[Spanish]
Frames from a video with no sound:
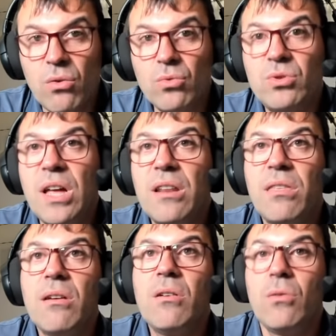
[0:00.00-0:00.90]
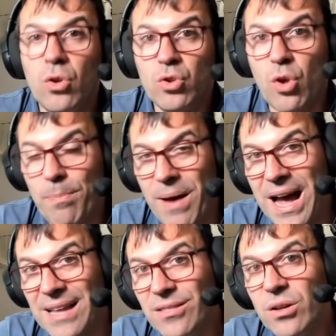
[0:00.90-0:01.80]
Un tercio lo estoy
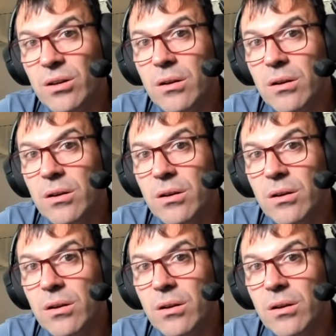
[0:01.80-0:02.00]
pagando